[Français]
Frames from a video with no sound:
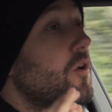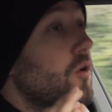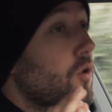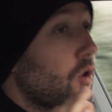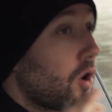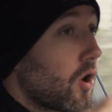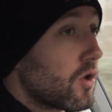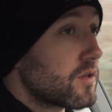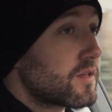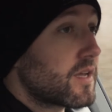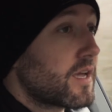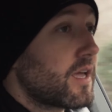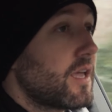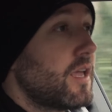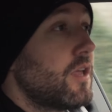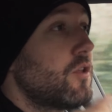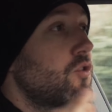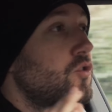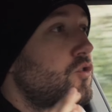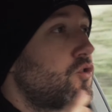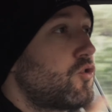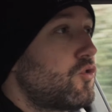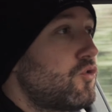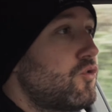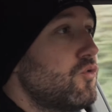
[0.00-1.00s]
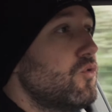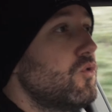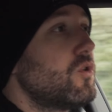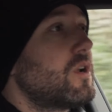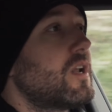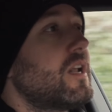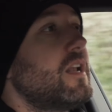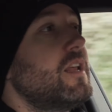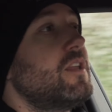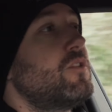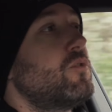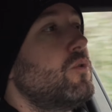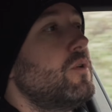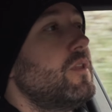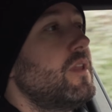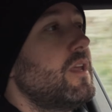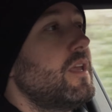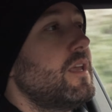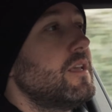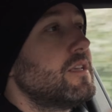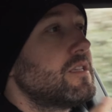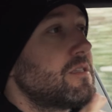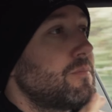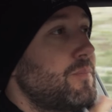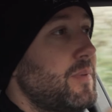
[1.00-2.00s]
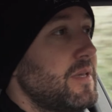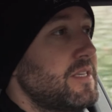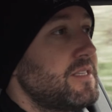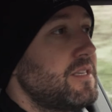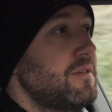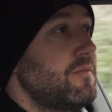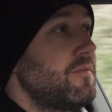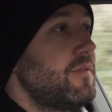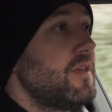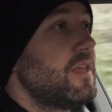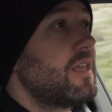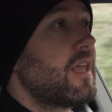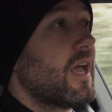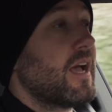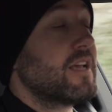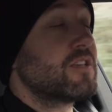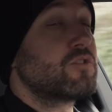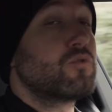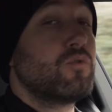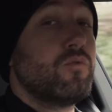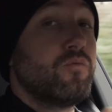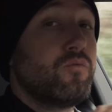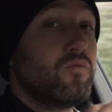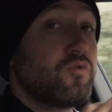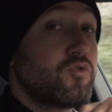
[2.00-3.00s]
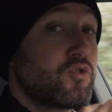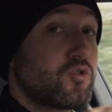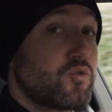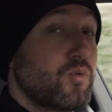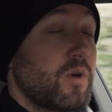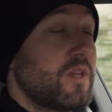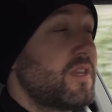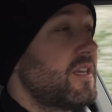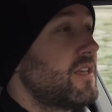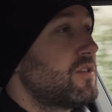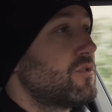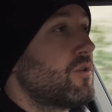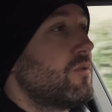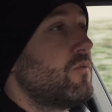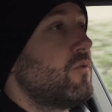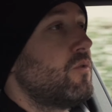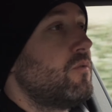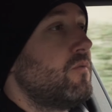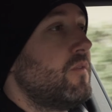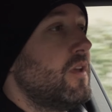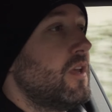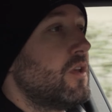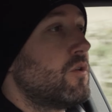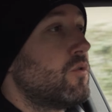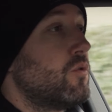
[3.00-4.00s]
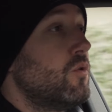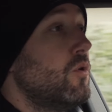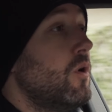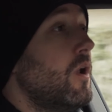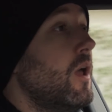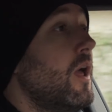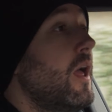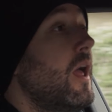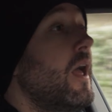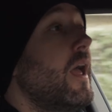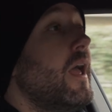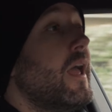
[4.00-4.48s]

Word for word: rentrez toutes les données spécifiques à ce que vous souhaitez sur votre véhicule.